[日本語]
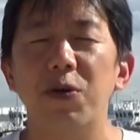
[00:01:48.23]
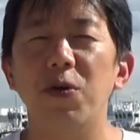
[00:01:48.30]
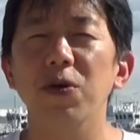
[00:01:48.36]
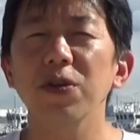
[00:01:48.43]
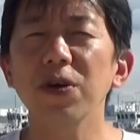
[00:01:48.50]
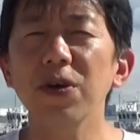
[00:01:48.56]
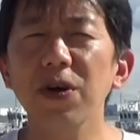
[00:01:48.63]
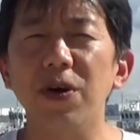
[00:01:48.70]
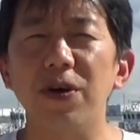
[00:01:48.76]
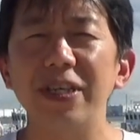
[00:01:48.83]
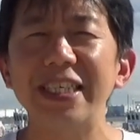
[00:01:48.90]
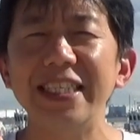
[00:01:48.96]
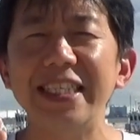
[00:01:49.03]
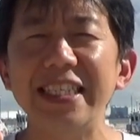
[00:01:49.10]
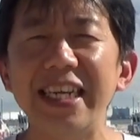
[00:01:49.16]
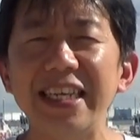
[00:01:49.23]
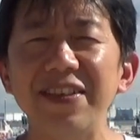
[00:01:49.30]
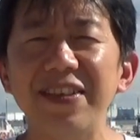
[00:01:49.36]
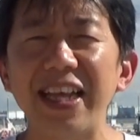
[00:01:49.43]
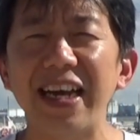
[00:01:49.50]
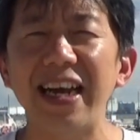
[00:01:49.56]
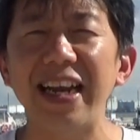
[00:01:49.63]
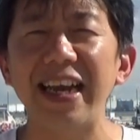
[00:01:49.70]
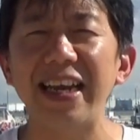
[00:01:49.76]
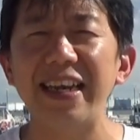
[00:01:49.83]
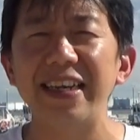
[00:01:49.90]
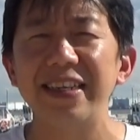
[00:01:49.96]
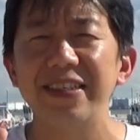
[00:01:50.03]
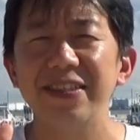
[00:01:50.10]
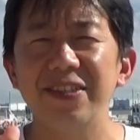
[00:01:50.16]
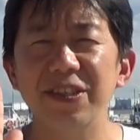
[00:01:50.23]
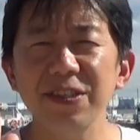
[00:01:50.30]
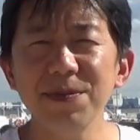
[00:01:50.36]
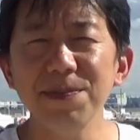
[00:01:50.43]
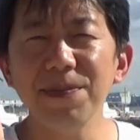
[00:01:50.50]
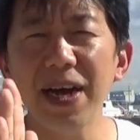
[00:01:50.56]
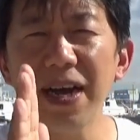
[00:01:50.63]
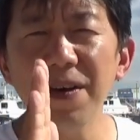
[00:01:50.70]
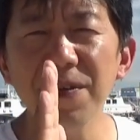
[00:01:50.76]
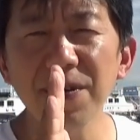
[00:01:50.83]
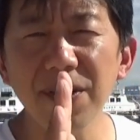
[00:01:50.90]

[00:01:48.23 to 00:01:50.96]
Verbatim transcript: この一連の流れ順番